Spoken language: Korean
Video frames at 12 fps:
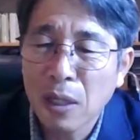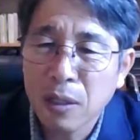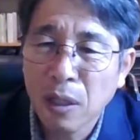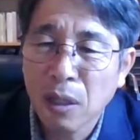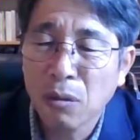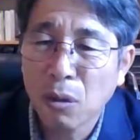
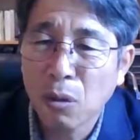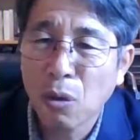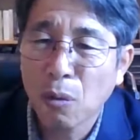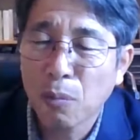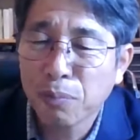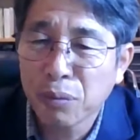우상을
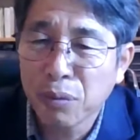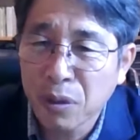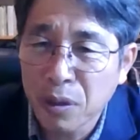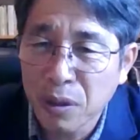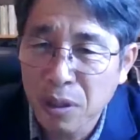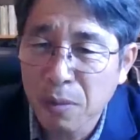세워놓고
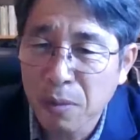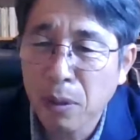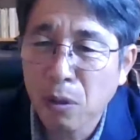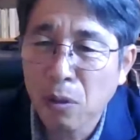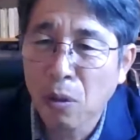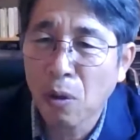불을
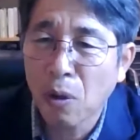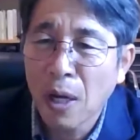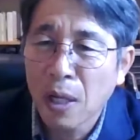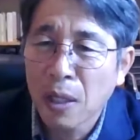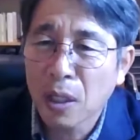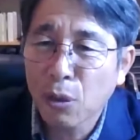
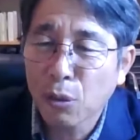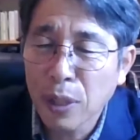짚어놓고